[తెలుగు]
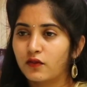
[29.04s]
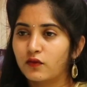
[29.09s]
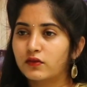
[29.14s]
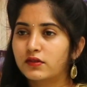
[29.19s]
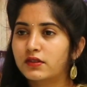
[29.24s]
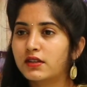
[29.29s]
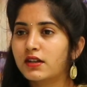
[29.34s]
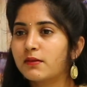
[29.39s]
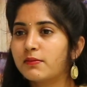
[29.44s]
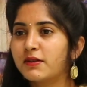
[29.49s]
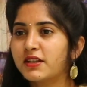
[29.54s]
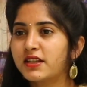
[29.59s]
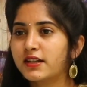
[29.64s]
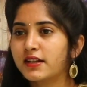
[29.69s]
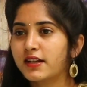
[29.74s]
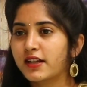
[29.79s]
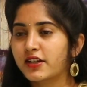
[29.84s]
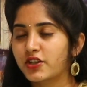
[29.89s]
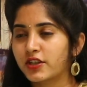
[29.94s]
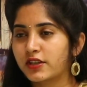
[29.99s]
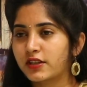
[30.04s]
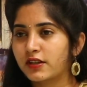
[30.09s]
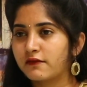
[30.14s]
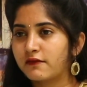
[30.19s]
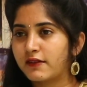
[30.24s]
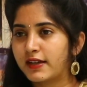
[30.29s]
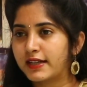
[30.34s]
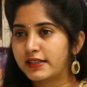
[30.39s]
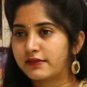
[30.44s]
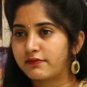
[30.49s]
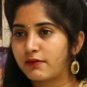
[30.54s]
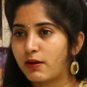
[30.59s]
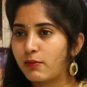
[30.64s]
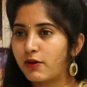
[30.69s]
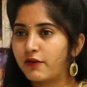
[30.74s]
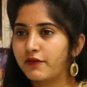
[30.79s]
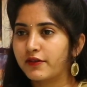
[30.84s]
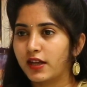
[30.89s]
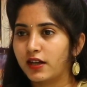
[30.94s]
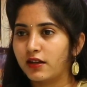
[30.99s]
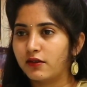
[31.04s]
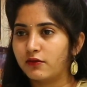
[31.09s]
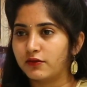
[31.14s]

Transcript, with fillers: ఉత్తరాభద్ర నక్షత్రం వారి స్వభావం ఎలా